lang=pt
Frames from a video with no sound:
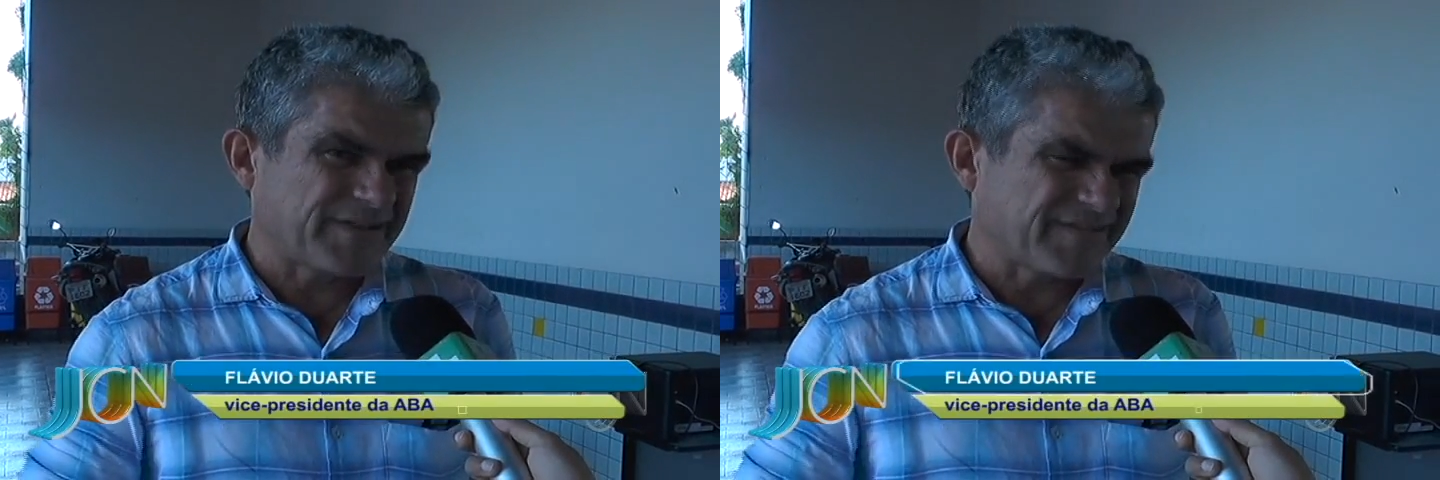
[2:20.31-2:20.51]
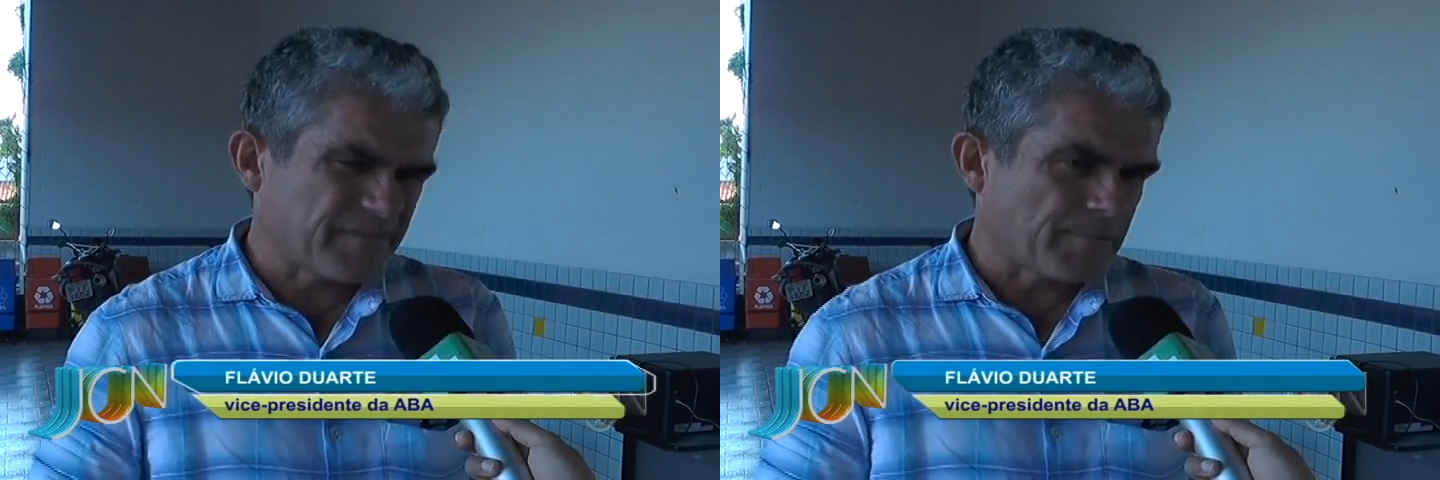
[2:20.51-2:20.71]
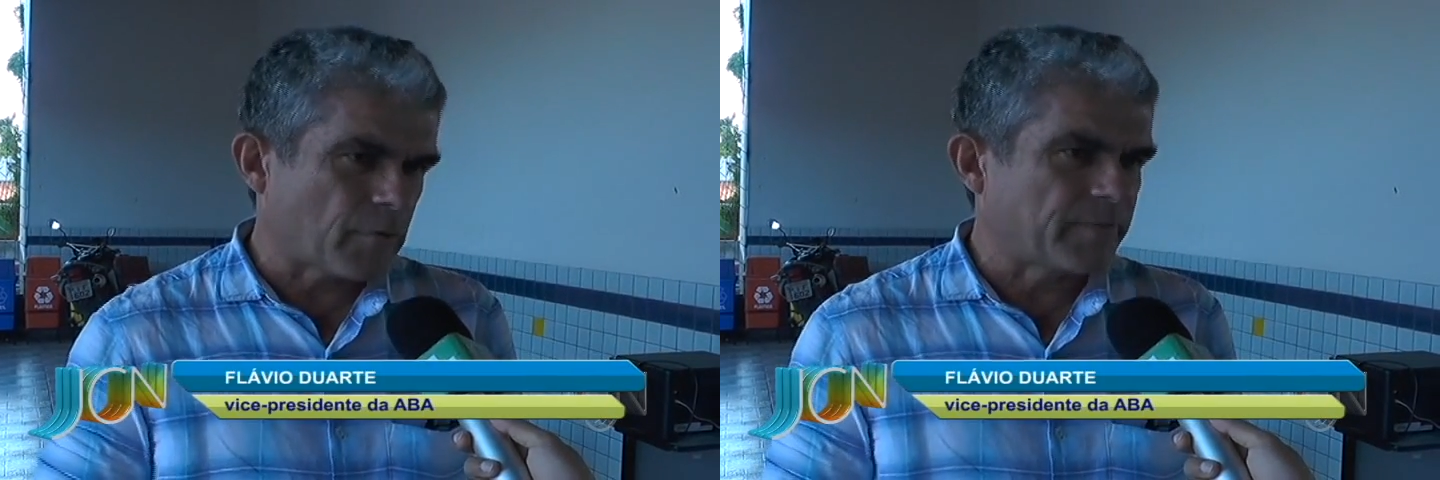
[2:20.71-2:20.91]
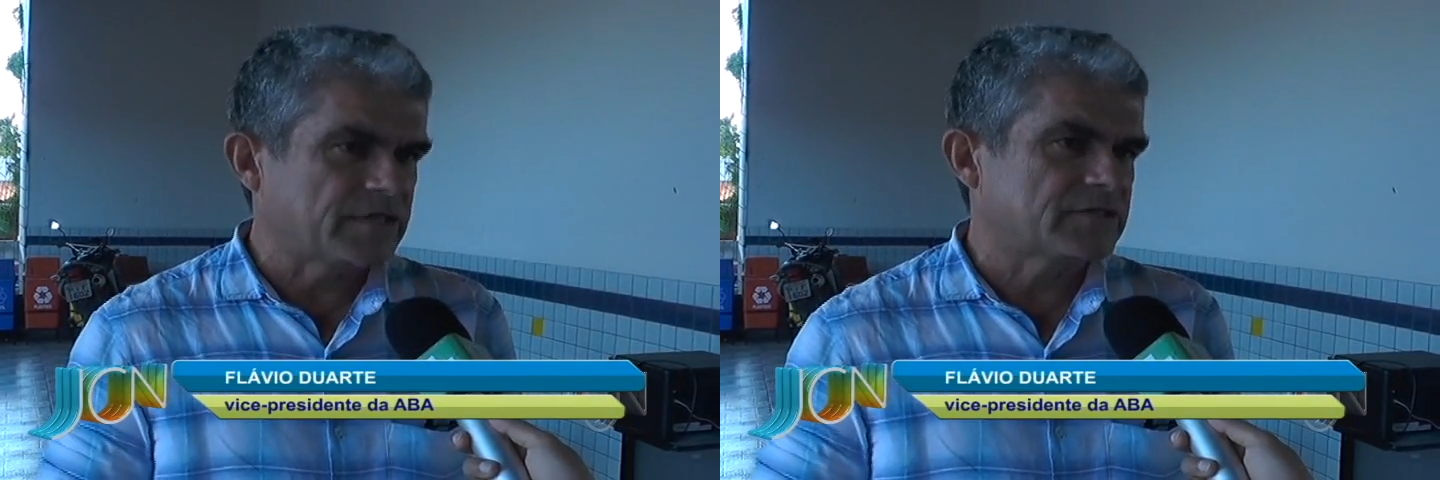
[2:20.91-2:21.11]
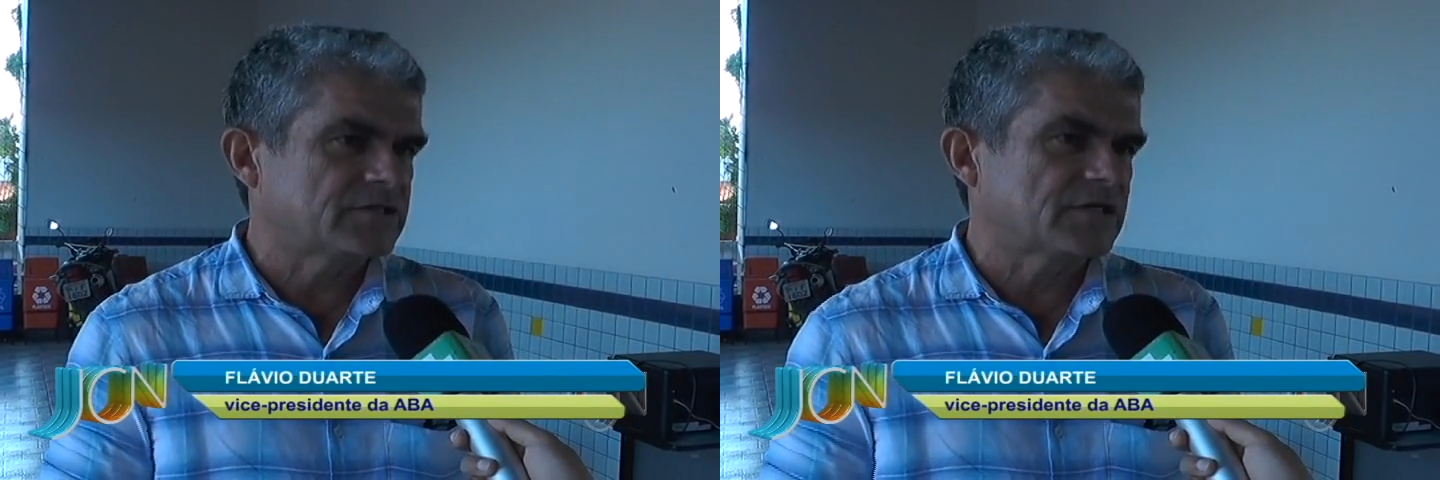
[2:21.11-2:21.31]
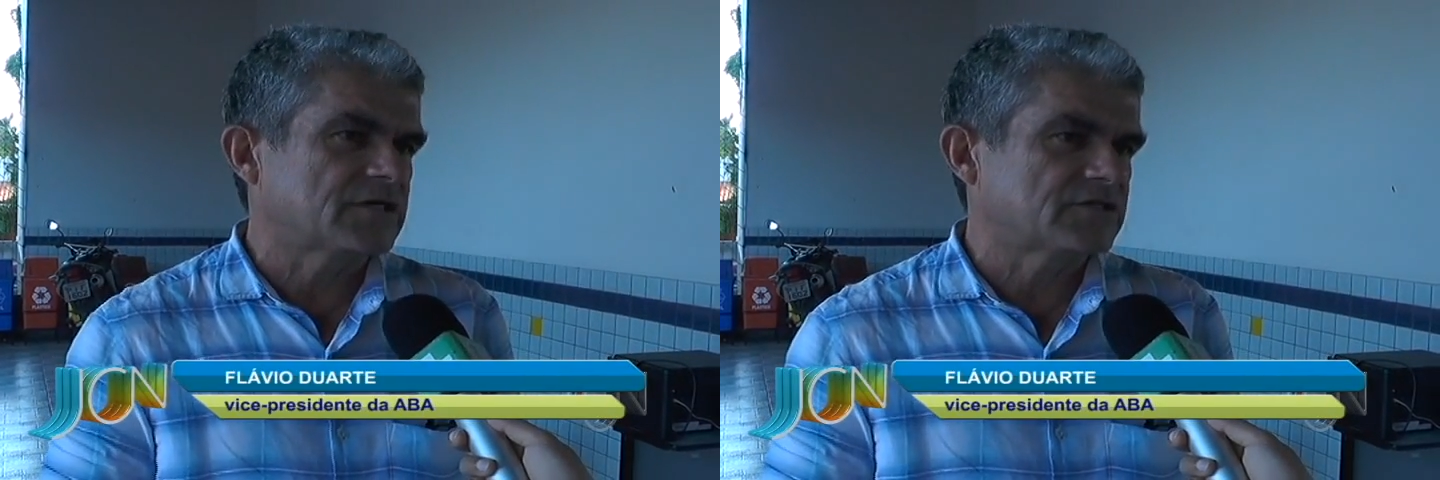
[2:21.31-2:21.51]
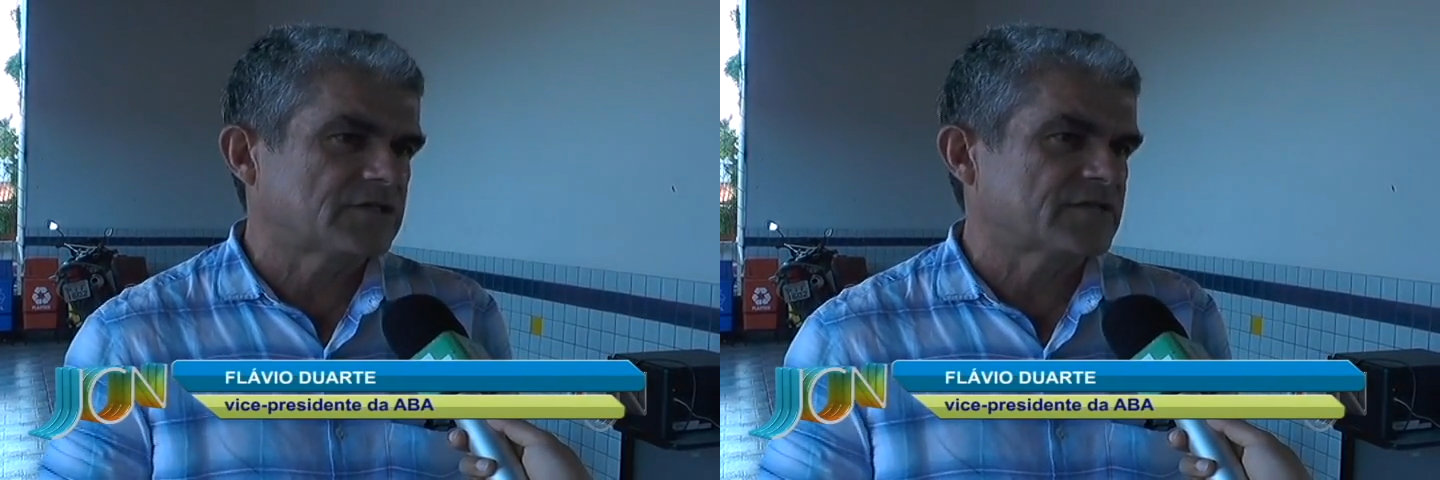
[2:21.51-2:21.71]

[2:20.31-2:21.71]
principalmente diante